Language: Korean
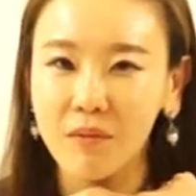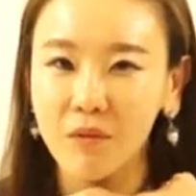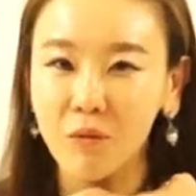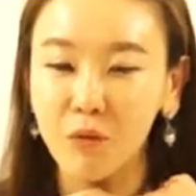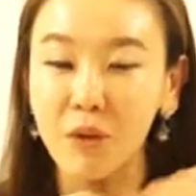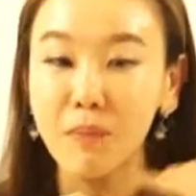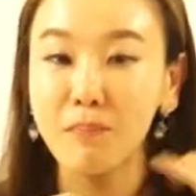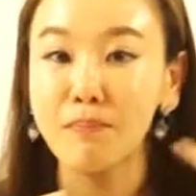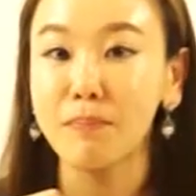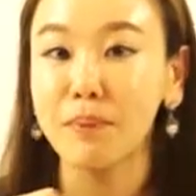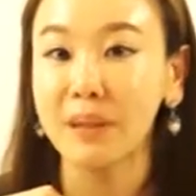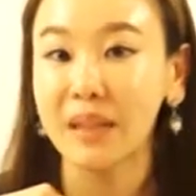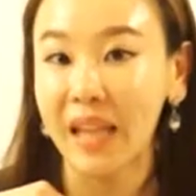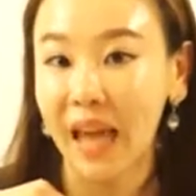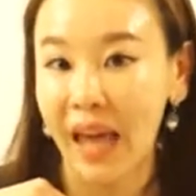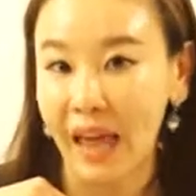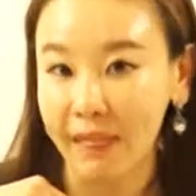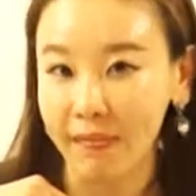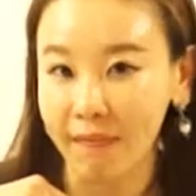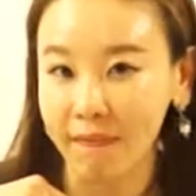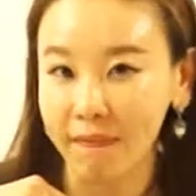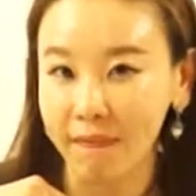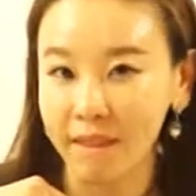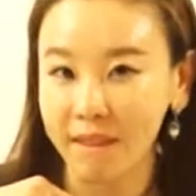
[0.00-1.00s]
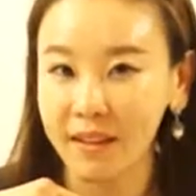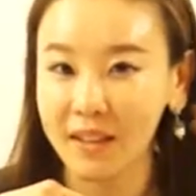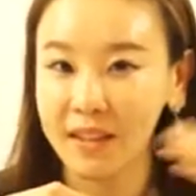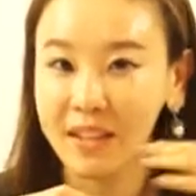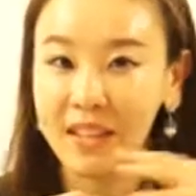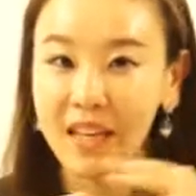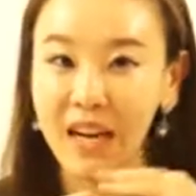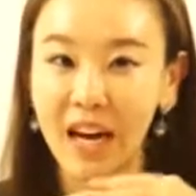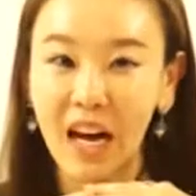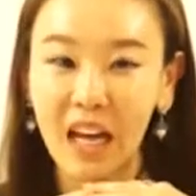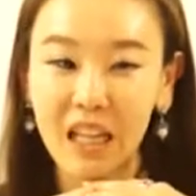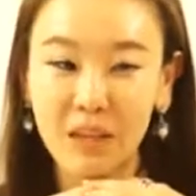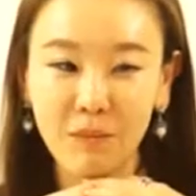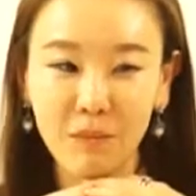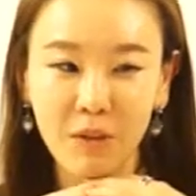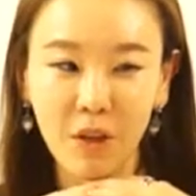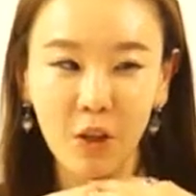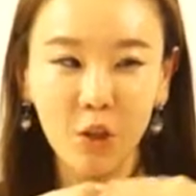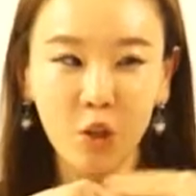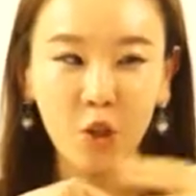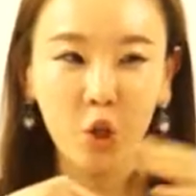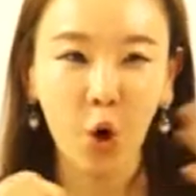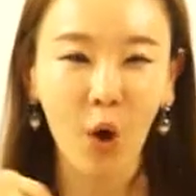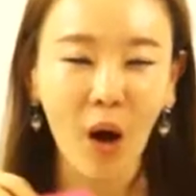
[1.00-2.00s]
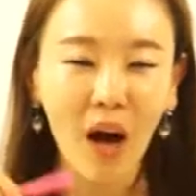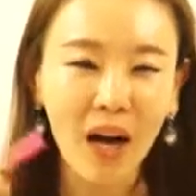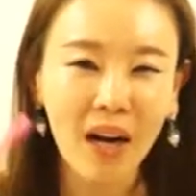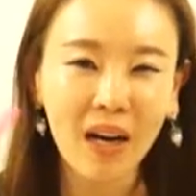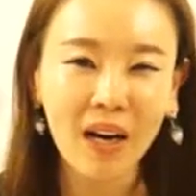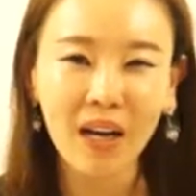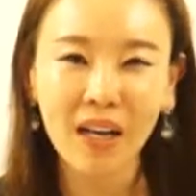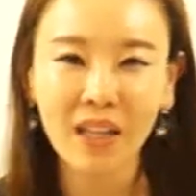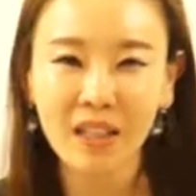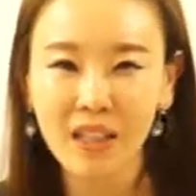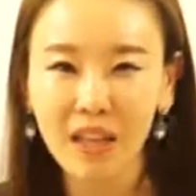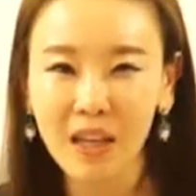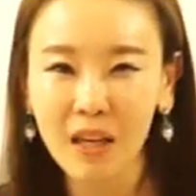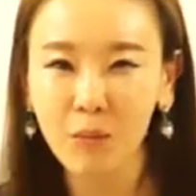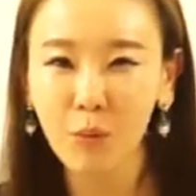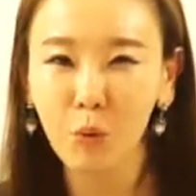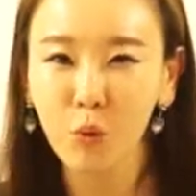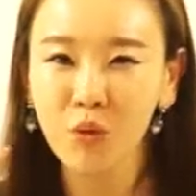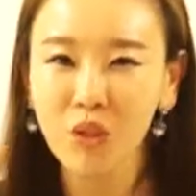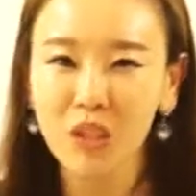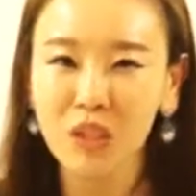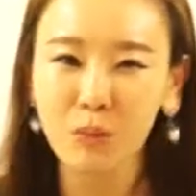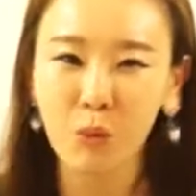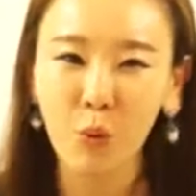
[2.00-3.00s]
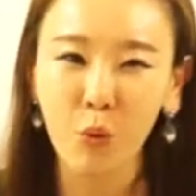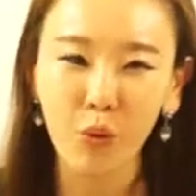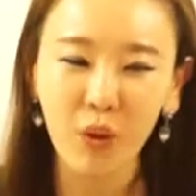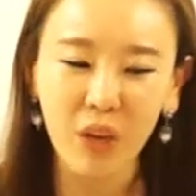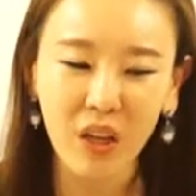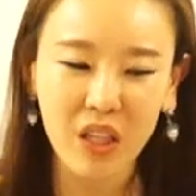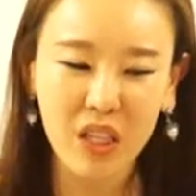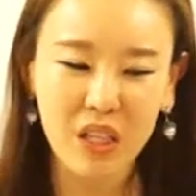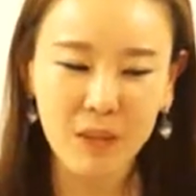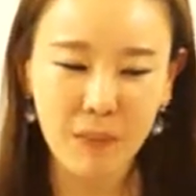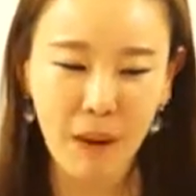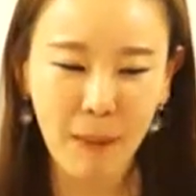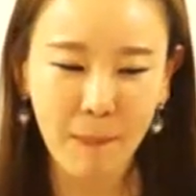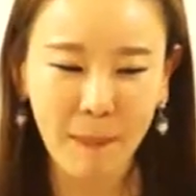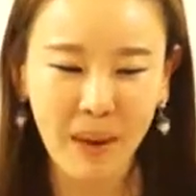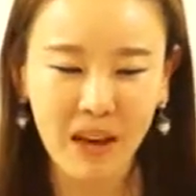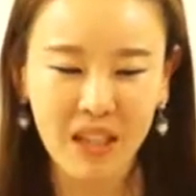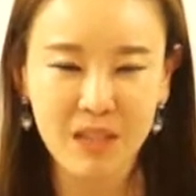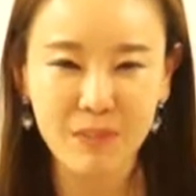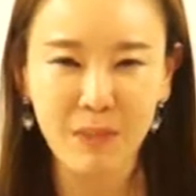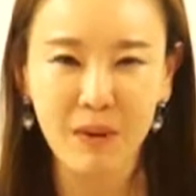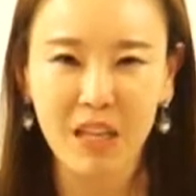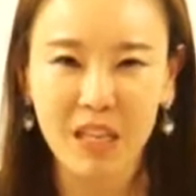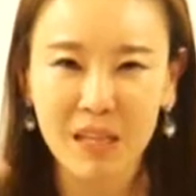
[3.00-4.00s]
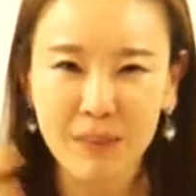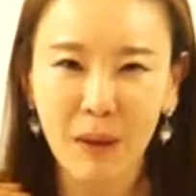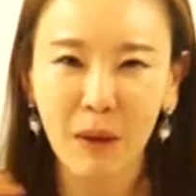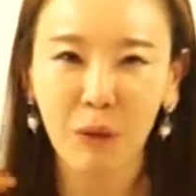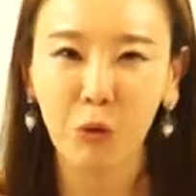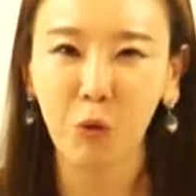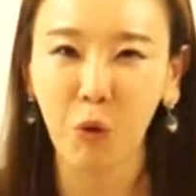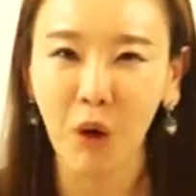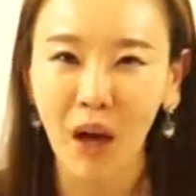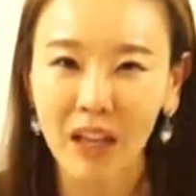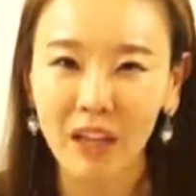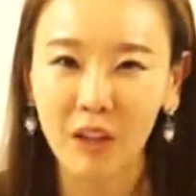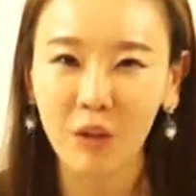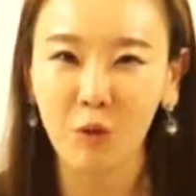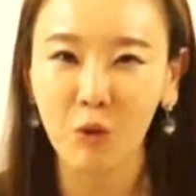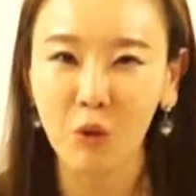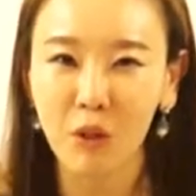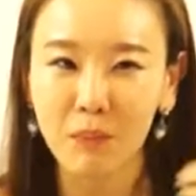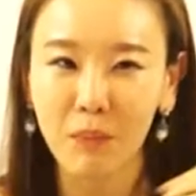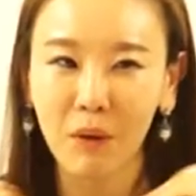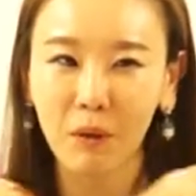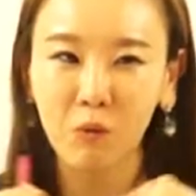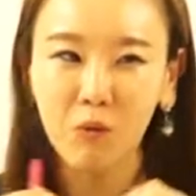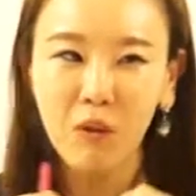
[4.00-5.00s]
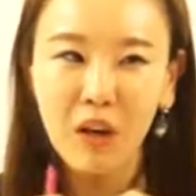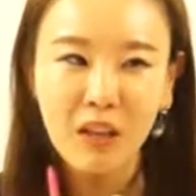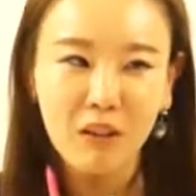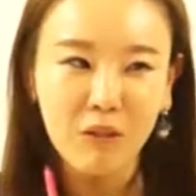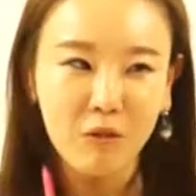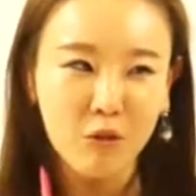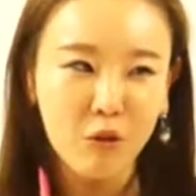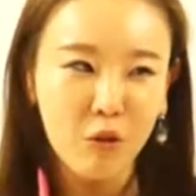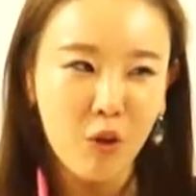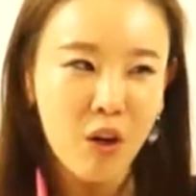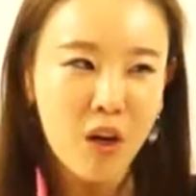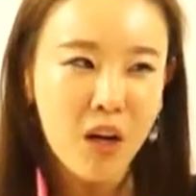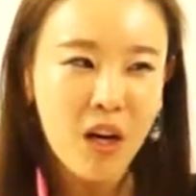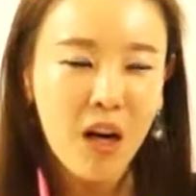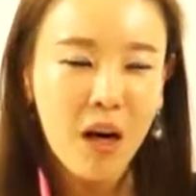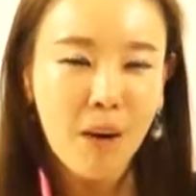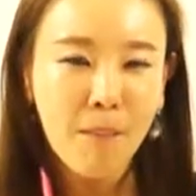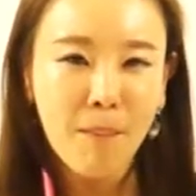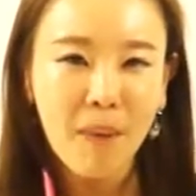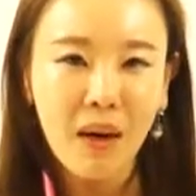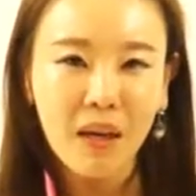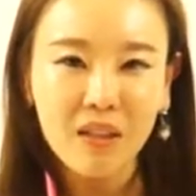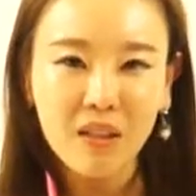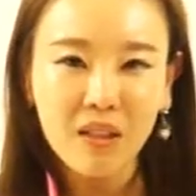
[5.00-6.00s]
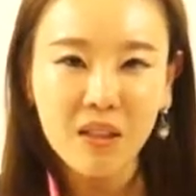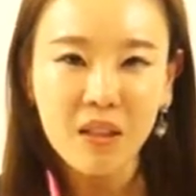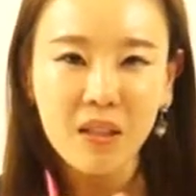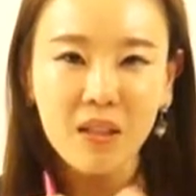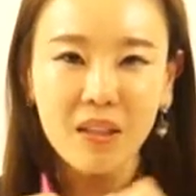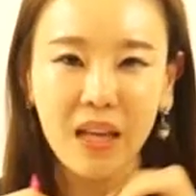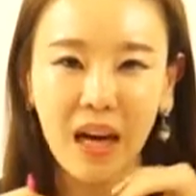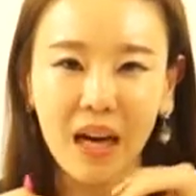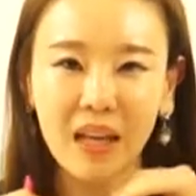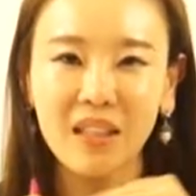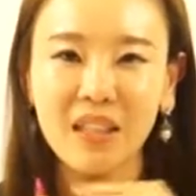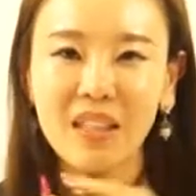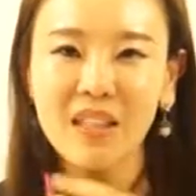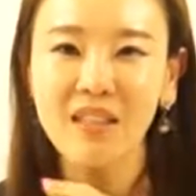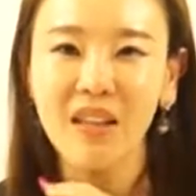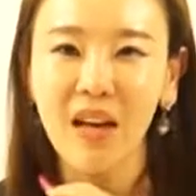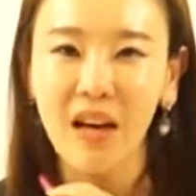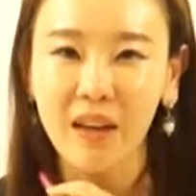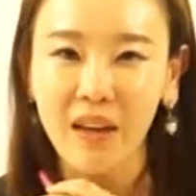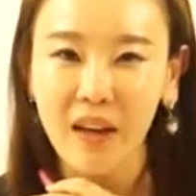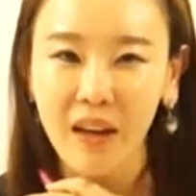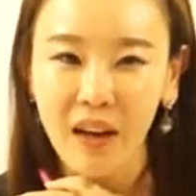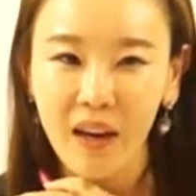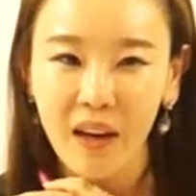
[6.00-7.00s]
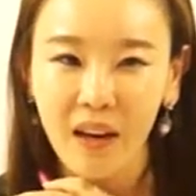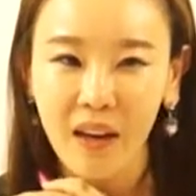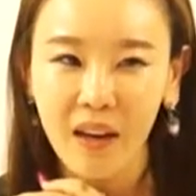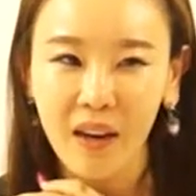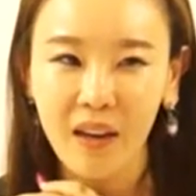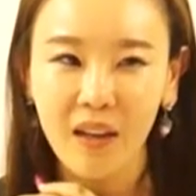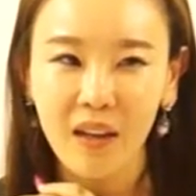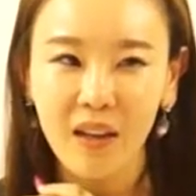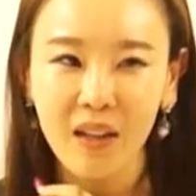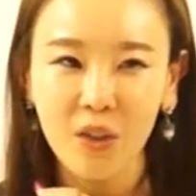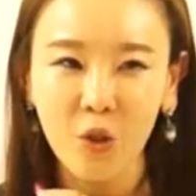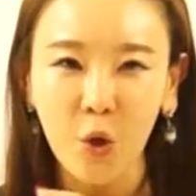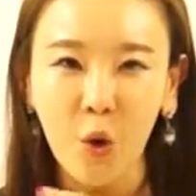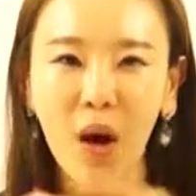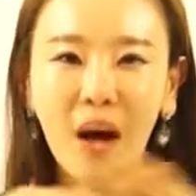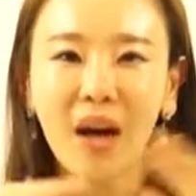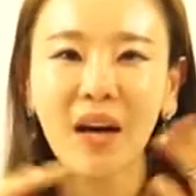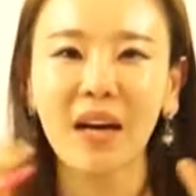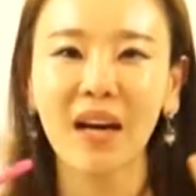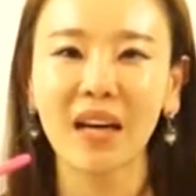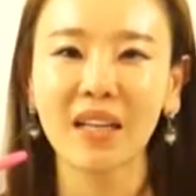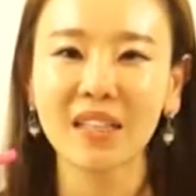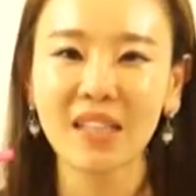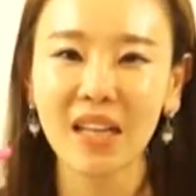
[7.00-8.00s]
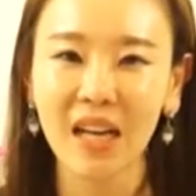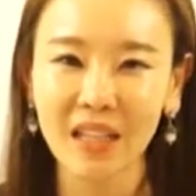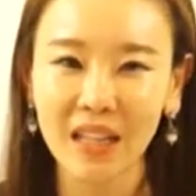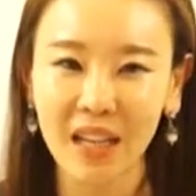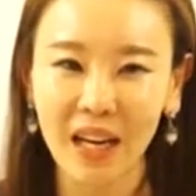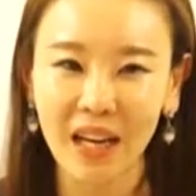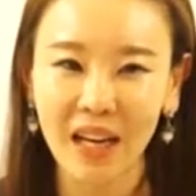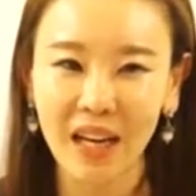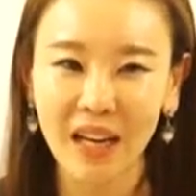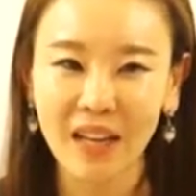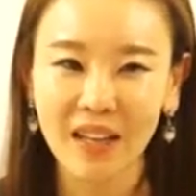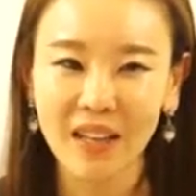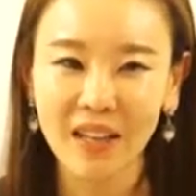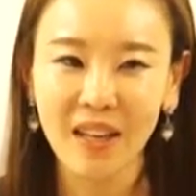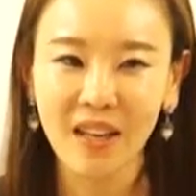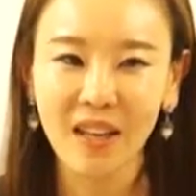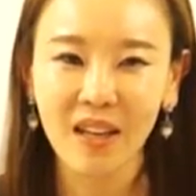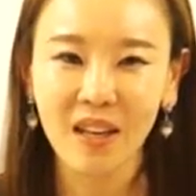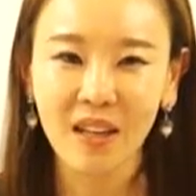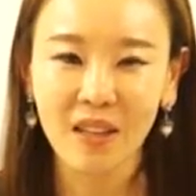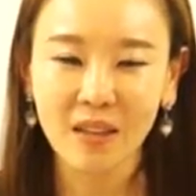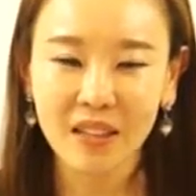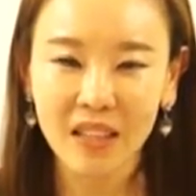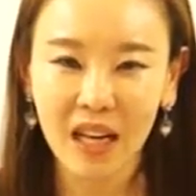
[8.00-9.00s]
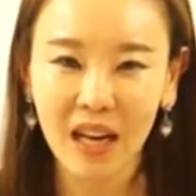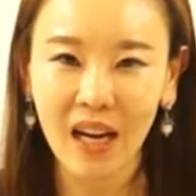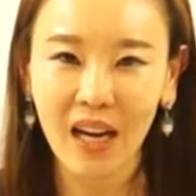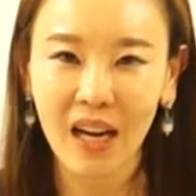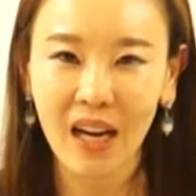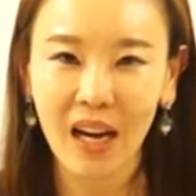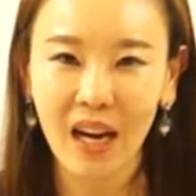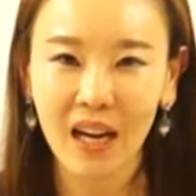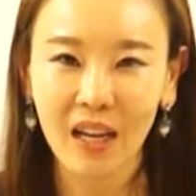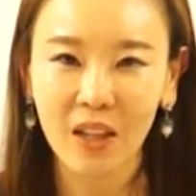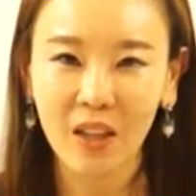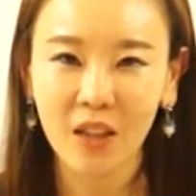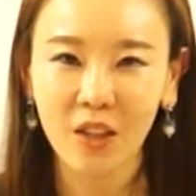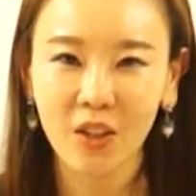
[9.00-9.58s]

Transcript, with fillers: 우리 blend 아니면 정확하게 뭔지 모르겠지만 맛이 막 이 맛도 아니고 이 맛도 아니고 맛이 약 이상해. 정확하지 않아. 자,